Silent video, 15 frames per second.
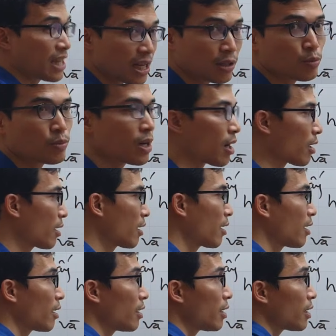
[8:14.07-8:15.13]
thiết cũng được
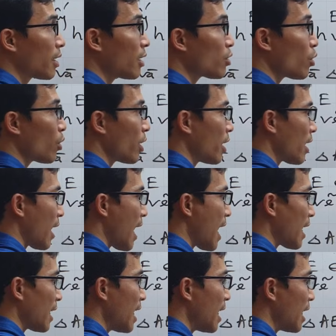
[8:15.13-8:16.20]
thế rồi
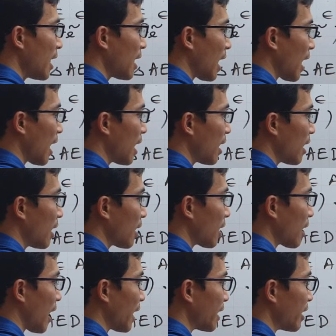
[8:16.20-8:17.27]
AD là
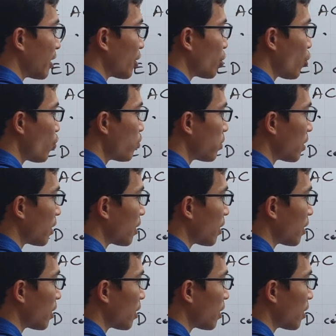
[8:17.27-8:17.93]
cạnh chung